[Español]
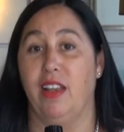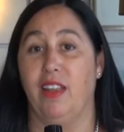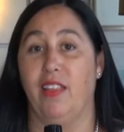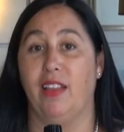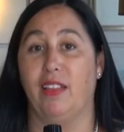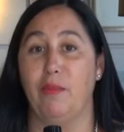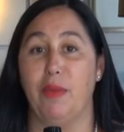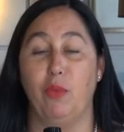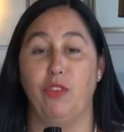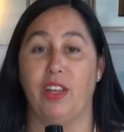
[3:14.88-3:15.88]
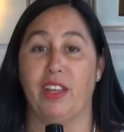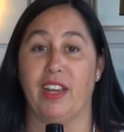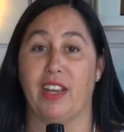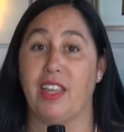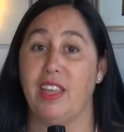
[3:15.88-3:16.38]
le da también muchas
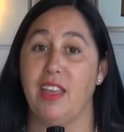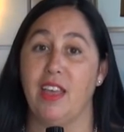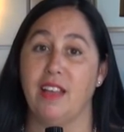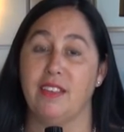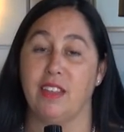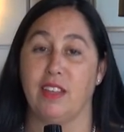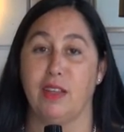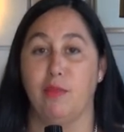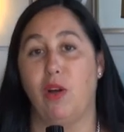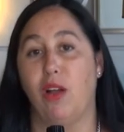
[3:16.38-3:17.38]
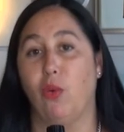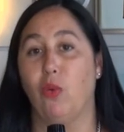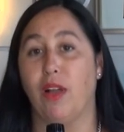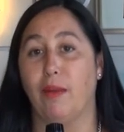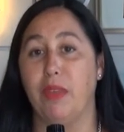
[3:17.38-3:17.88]
jerarquías, si tenemos
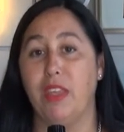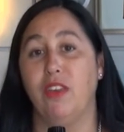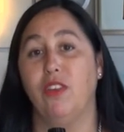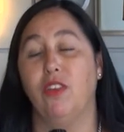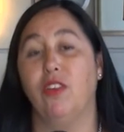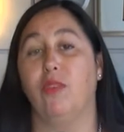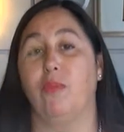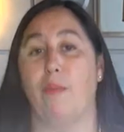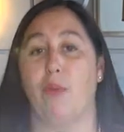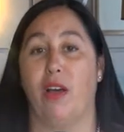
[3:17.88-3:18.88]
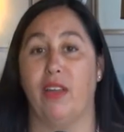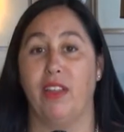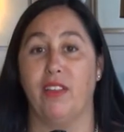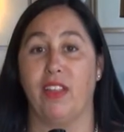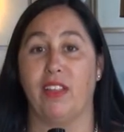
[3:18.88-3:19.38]
algún camino, vamos a
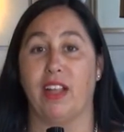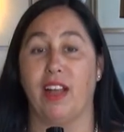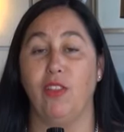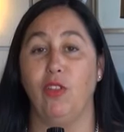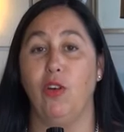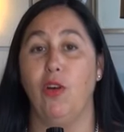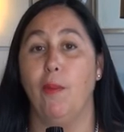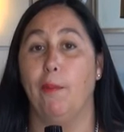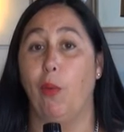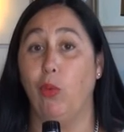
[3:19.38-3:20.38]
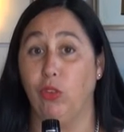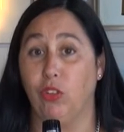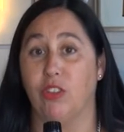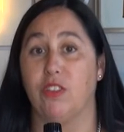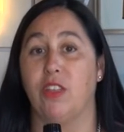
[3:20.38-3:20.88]
ir destacando
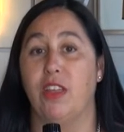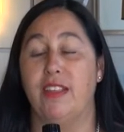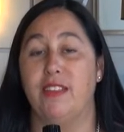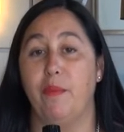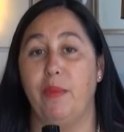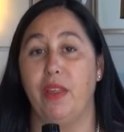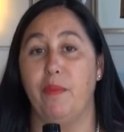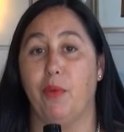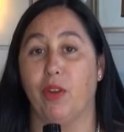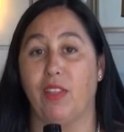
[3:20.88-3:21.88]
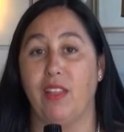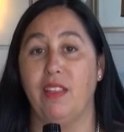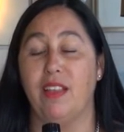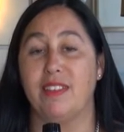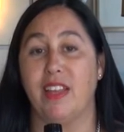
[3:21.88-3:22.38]
puntos. Siempre es
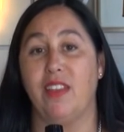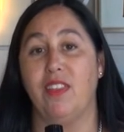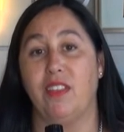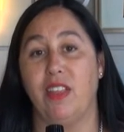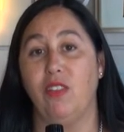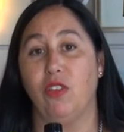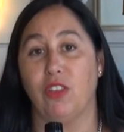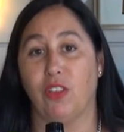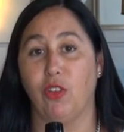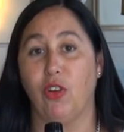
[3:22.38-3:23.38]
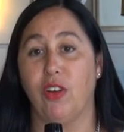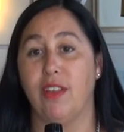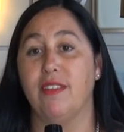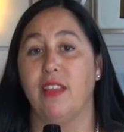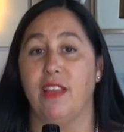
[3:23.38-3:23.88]
importante hacer distintos
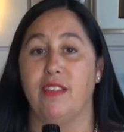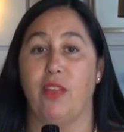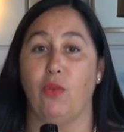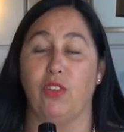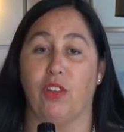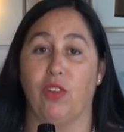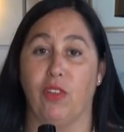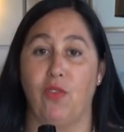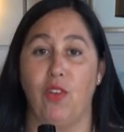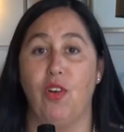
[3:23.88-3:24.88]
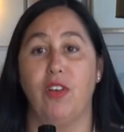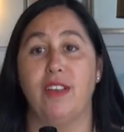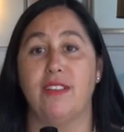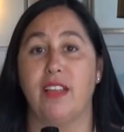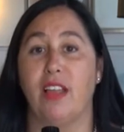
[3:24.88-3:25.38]
sectores, si hay un sector de
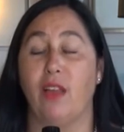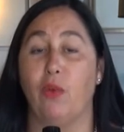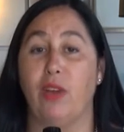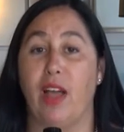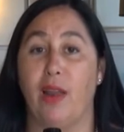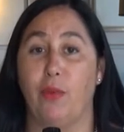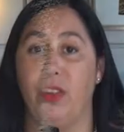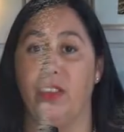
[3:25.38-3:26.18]
flores, si hay algún árbol